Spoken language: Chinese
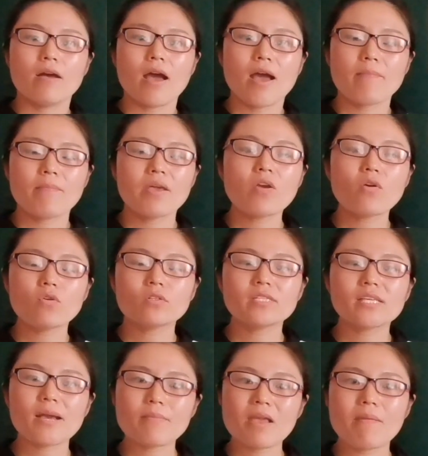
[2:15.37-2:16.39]
哎，没有
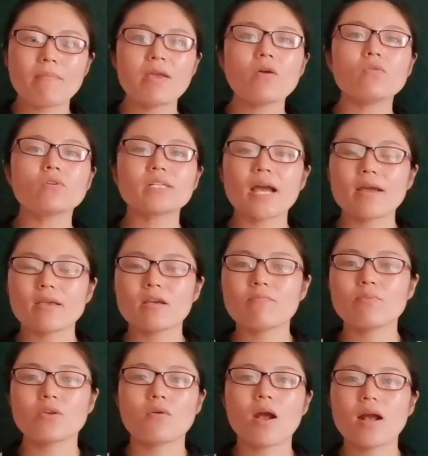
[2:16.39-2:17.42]
下面没有这样一个
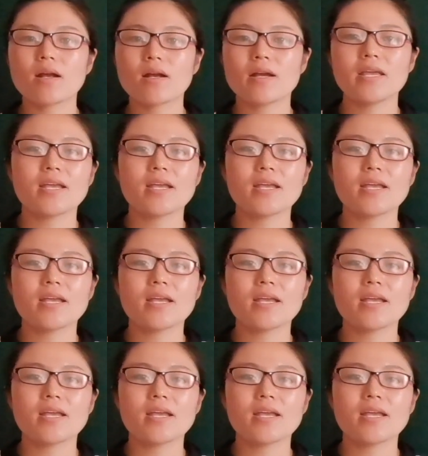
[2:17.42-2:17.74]
笔画可